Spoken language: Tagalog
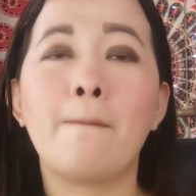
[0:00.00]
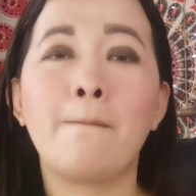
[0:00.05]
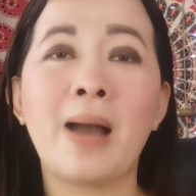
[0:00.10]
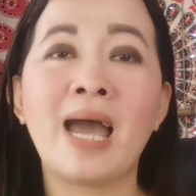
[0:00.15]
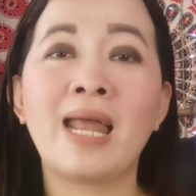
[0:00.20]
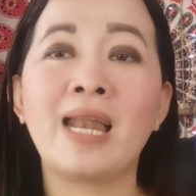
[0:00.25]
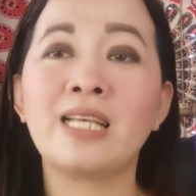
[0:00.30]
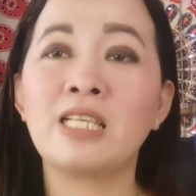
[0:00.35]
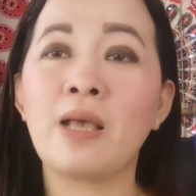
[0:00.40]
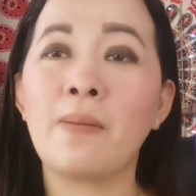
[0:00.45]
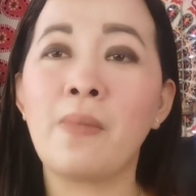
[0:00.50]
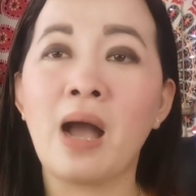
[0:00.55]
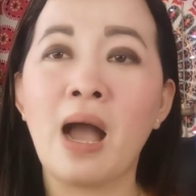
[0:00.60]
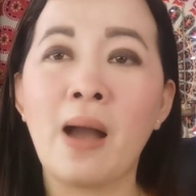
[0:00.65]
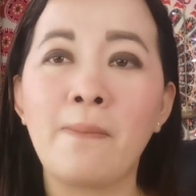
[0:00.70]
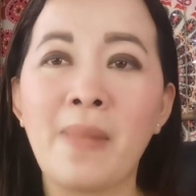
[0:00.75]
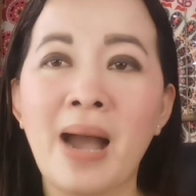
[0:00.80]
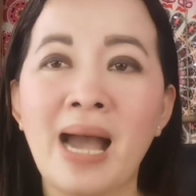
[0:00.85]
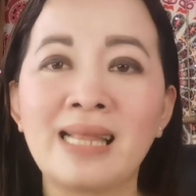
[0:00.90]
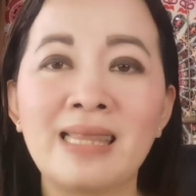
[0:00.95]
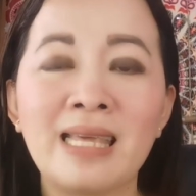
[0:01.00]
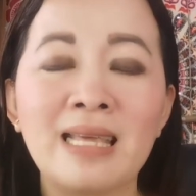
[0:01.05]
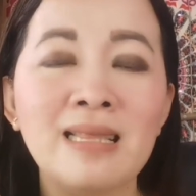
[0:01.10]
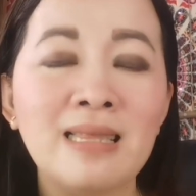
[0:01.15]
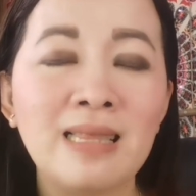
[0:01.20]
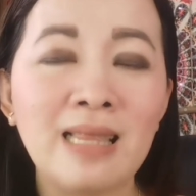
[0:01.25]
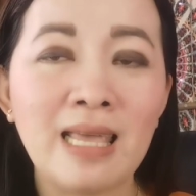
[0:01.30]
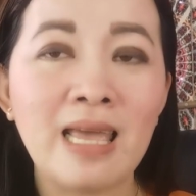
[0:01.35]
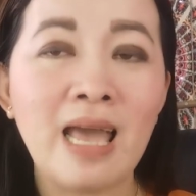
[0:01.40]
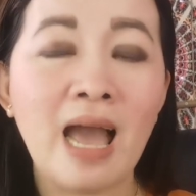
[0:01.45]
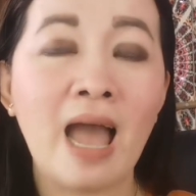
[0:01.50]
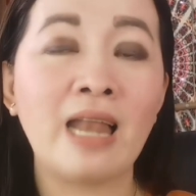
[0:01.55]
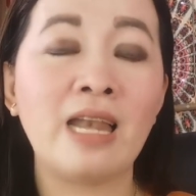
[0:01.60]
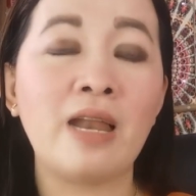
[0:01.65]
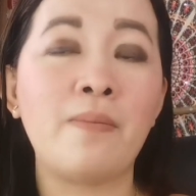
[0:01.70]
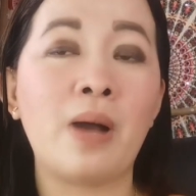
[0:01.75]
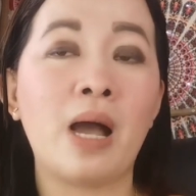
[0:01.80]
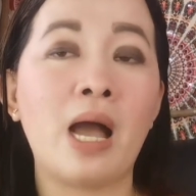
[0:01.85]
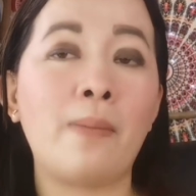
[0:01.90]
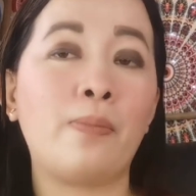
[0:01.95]
para sa mga matindihan
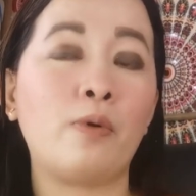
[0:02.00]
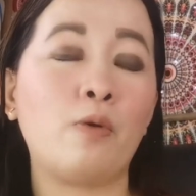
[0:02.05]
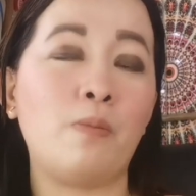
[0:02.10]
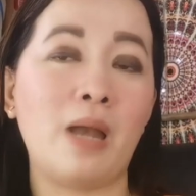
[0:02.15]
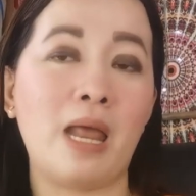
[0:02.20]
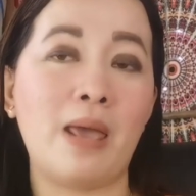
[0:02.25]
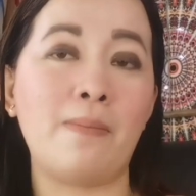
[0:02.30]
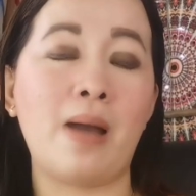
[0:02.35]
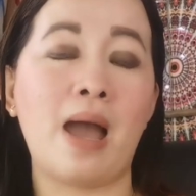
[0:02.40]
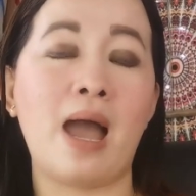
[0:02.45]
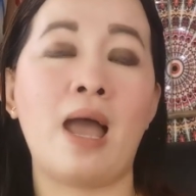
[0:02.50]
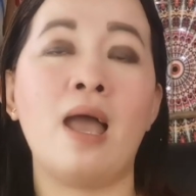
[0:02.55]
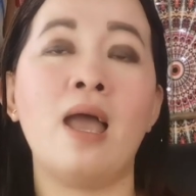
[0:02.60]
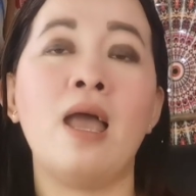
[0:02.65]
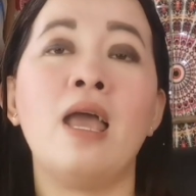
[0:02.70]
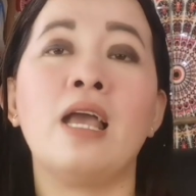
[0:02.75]
ng mga problema.